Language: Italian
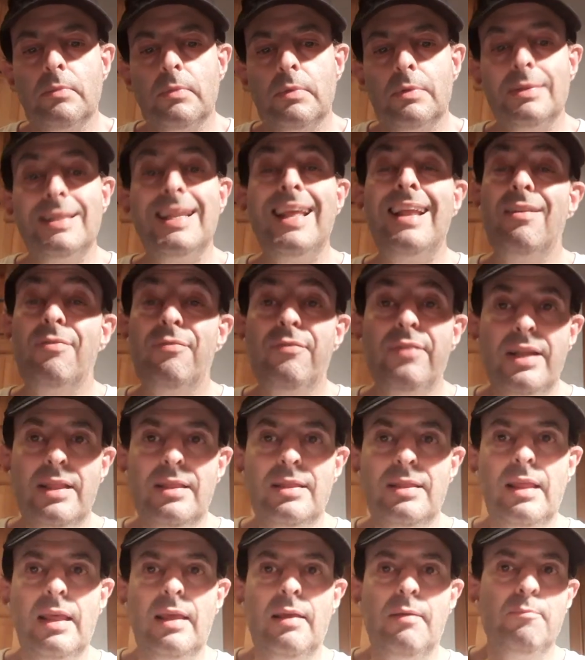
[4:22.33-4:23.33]
Nel
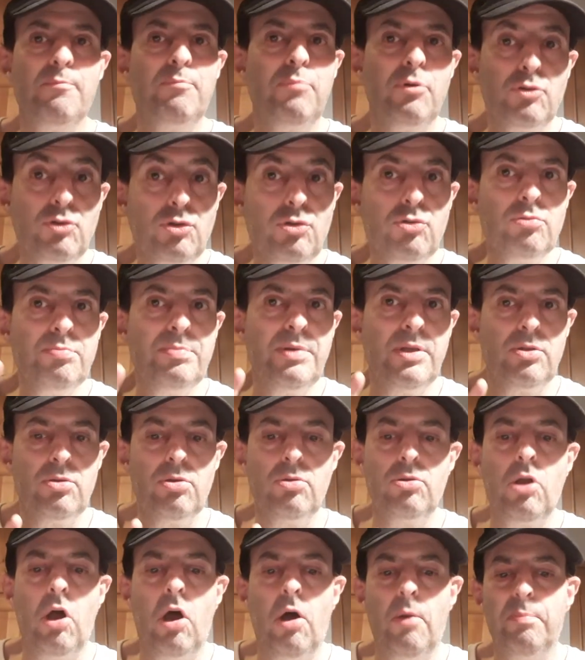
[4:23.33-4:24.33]
frattempo, subito
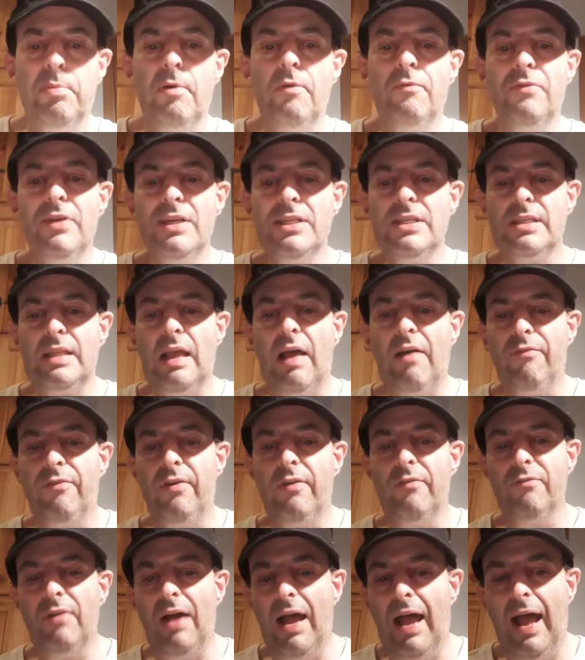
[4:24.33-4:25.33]
dopo,
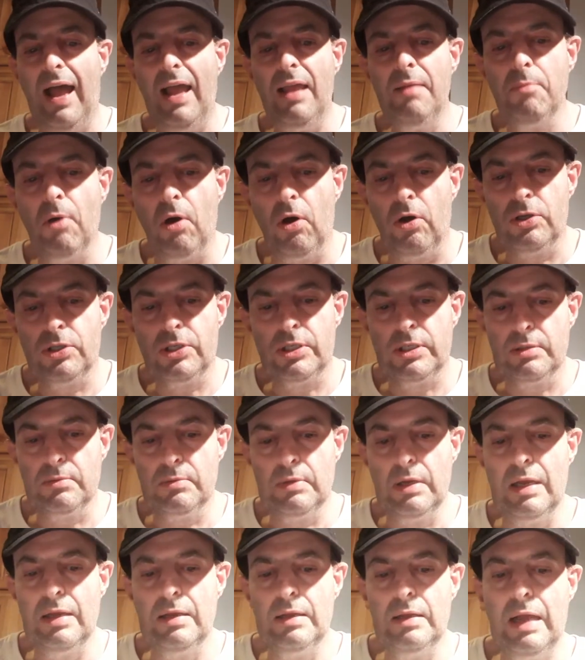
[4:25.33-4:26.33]
Verstappen va ai boss
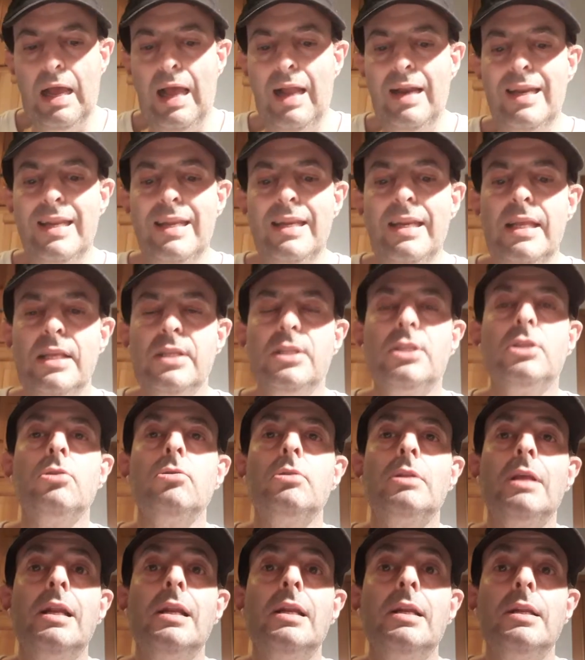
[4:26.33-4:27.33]
all'inizio
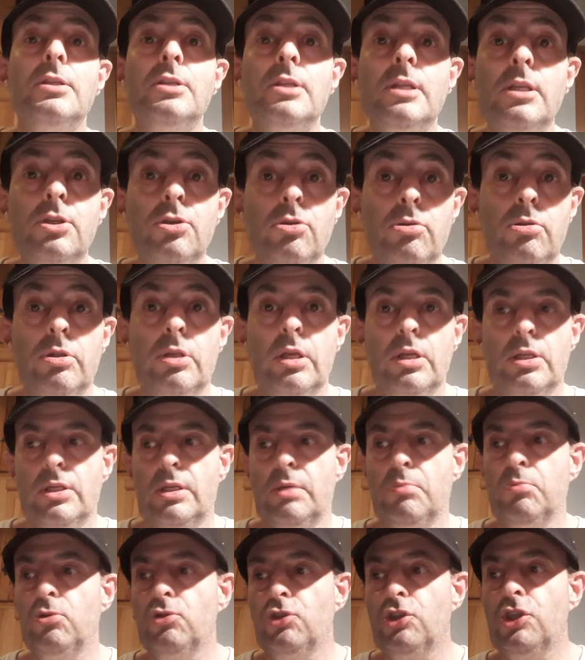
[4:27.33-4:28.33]
del
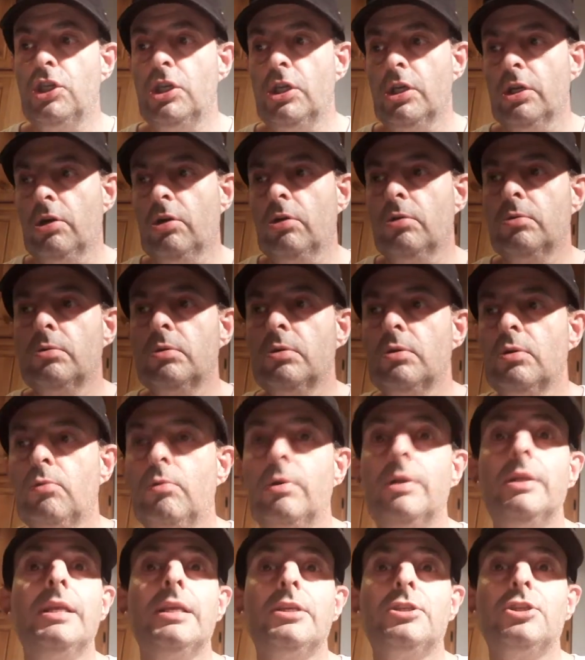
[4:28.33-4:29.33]
diciottesimo giro.
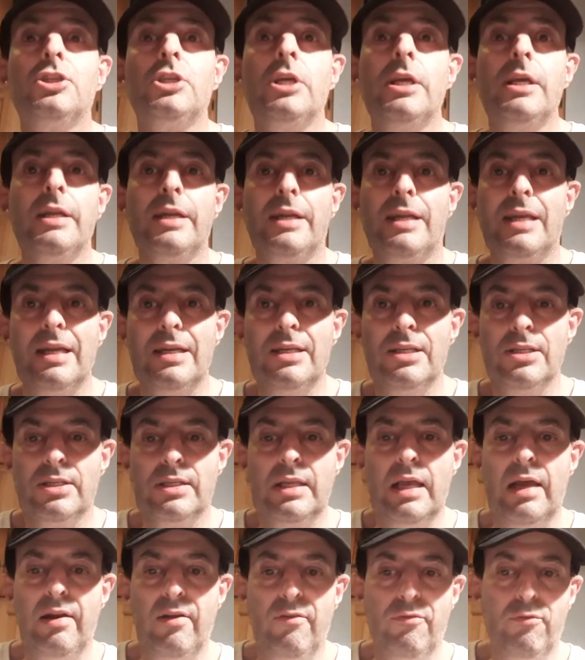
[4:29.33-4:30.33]
Quindi cerca di
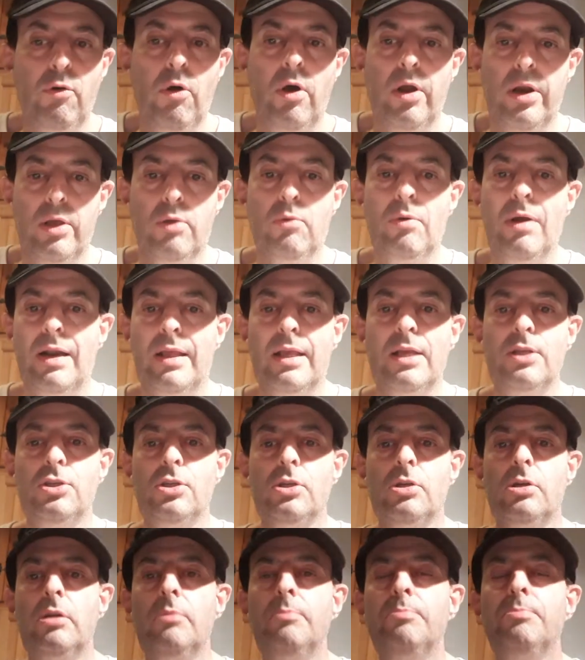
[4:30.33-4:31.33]
stare fuori qualche
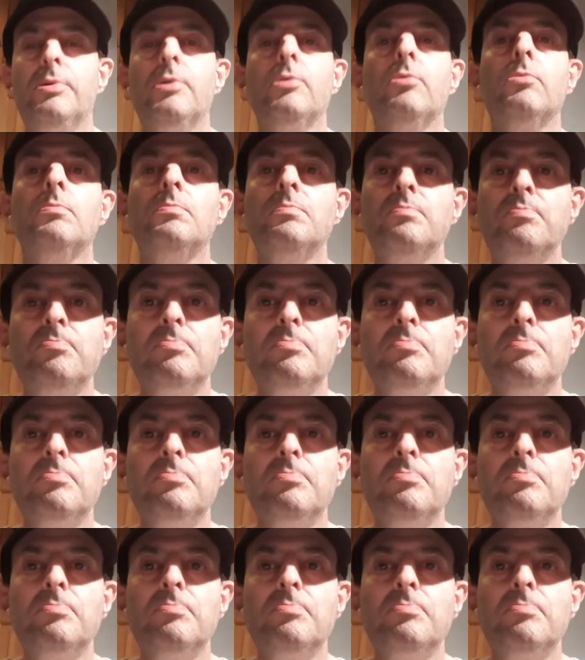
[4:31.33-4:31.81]
giro in più